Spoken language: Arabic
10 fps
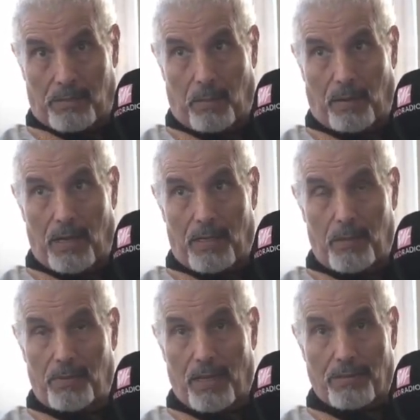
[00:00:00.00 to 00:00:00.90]
تابعة
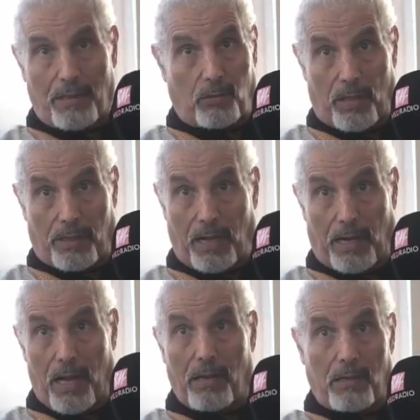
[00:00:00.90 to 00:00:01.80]
لليبيا ستؤثر
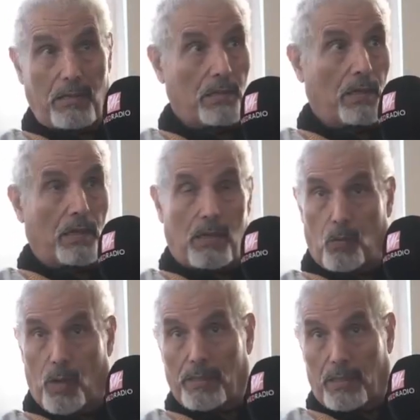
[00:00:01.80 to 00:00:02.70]
على
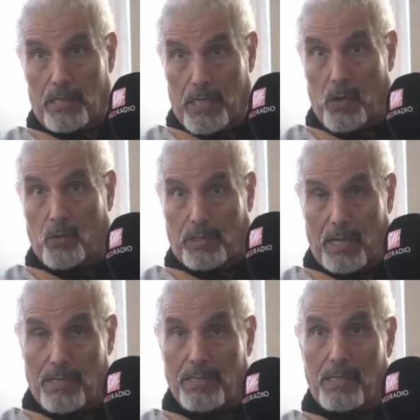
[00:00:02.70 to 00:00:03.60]
الوضع
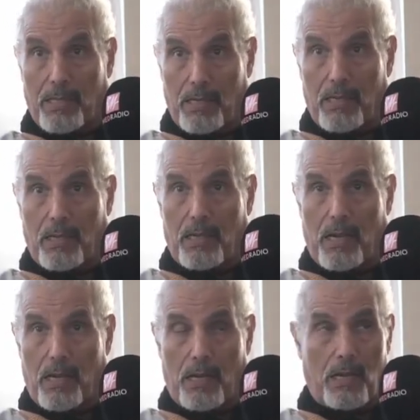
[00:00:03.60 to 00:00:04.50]
الجيوسياسي
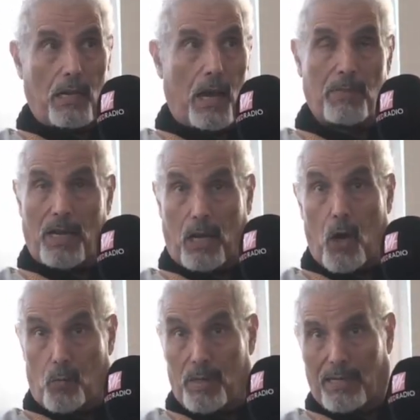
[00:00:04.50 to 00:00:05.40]
للأمن
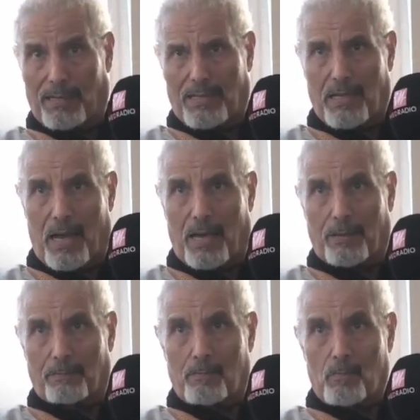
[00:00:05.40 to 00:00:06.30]
القومي الجزائري
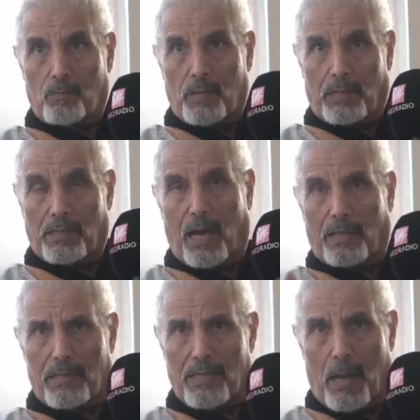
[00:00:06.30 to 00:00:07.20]

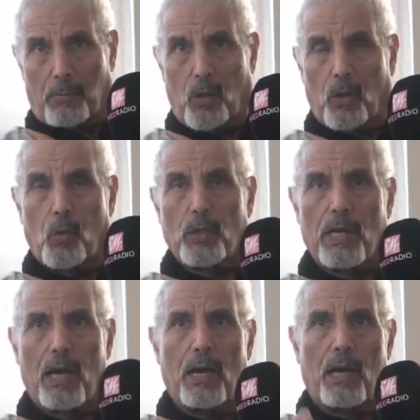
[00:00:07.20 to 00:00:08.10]
تدخلت الجزائر بكل
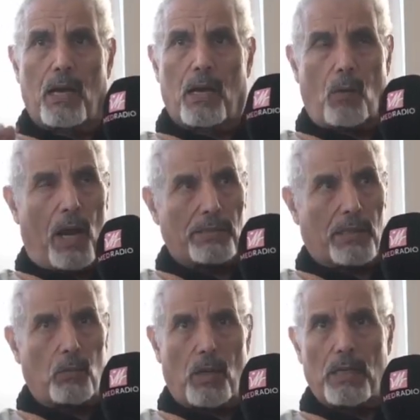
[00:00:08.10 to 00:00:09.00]
قوتها
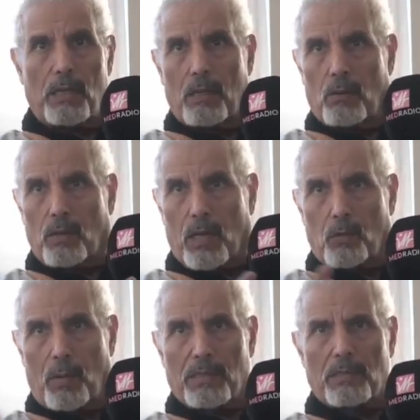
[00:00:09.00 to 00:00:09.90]
وعيطت الولي وقالت
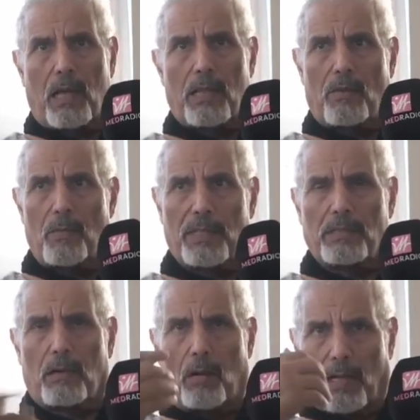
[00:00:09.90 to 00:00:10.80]
له ما تجلس القذافي ما
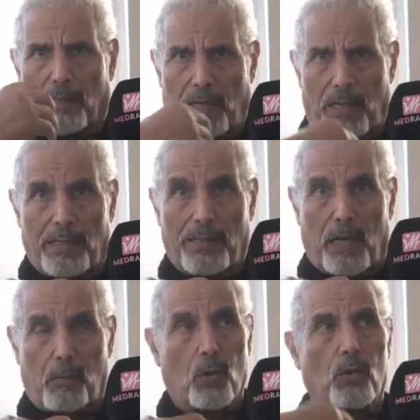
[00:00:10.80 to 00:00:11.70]
روح عندنا نحن
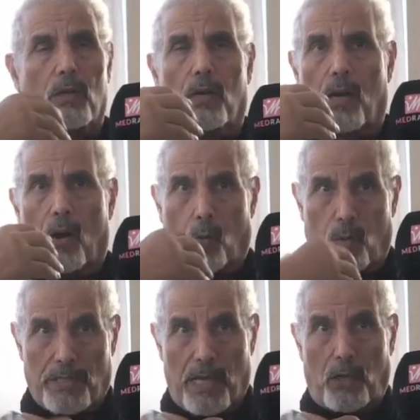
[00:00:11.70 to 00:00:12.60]
ندربوك
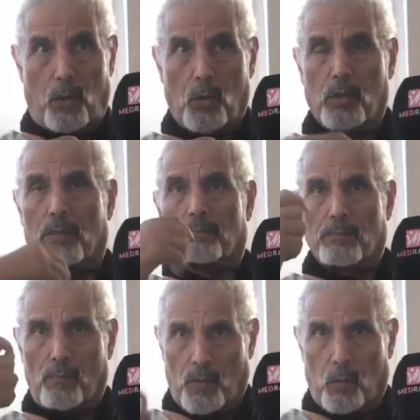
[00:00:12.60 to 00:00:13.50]
ونسلحوك
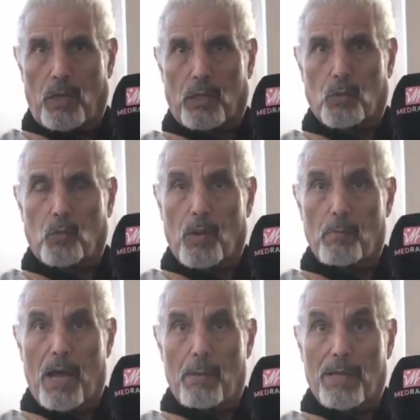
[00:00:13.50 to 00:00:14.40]
ونعطوك
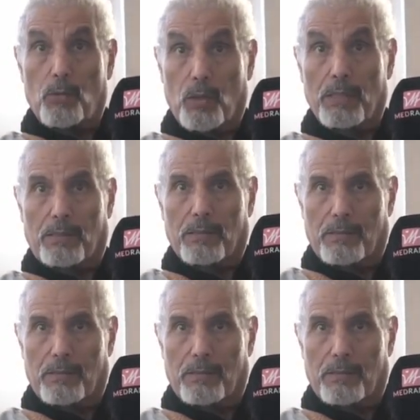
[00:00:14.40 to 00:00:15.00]
ما, ما تريد